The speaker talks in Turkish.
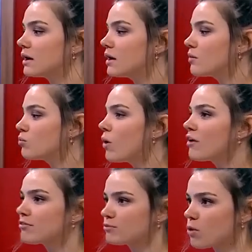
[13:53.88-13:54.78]
bir kere
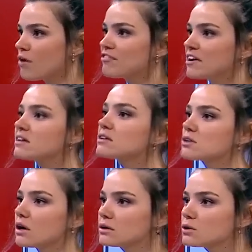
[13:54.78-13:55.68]
muaf,
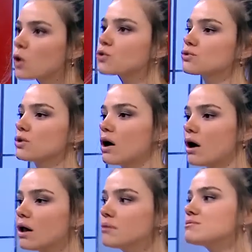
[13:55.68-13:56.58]
muafiyet al, alıyor
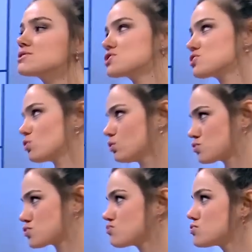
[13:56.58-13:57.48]
almış
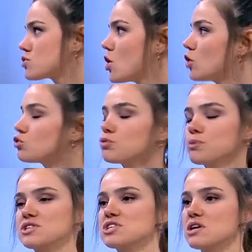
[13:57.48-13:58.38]
oluşumuz
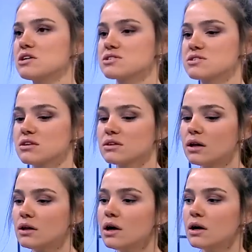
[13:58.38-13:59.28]
TÜPRAŞ
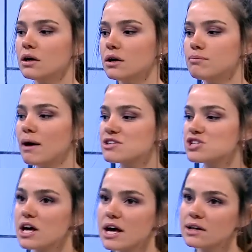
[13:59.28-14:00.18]
açısından e,
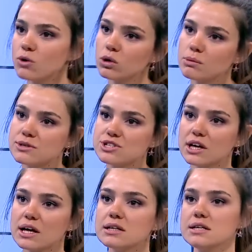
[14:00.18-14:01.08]
bence en
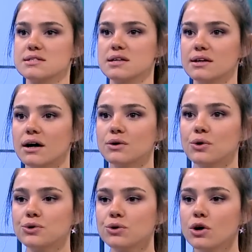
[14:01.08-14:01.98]
olabilecek en iyi
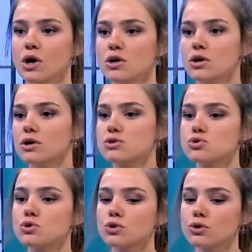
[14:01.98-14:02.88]
senaryoydu.
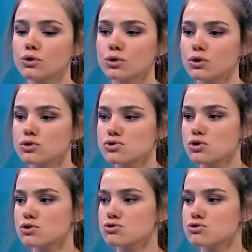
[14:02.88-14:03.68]
E, çünkü e,